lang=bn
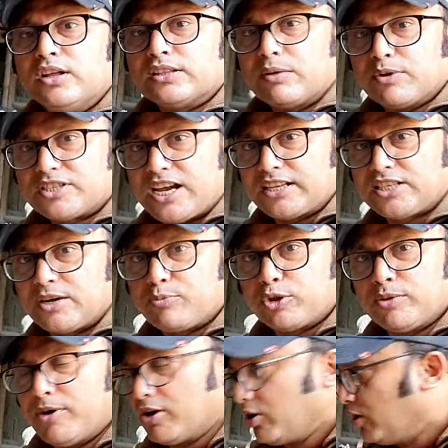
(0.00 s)
তারপর ছাঁচের
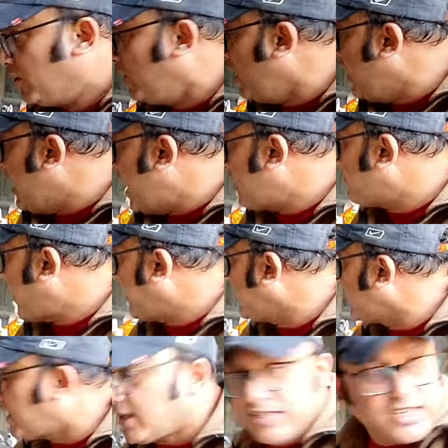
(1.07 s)
প্রতিমাগুলো আর বাইরে
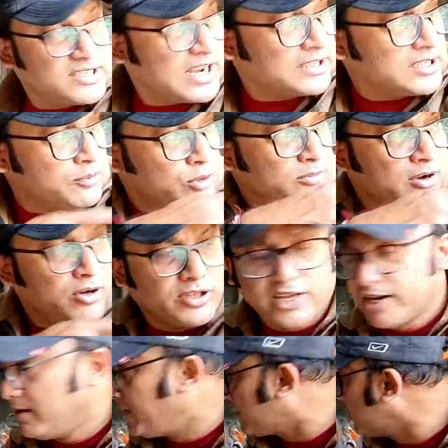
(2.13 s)
দাদা যে ছাঁচের প্রতিমাগুলো
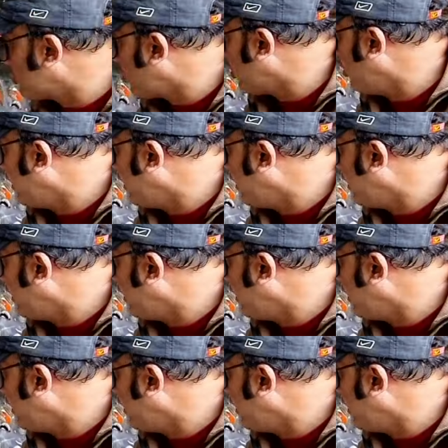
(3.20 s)
দেখলাম এখন রং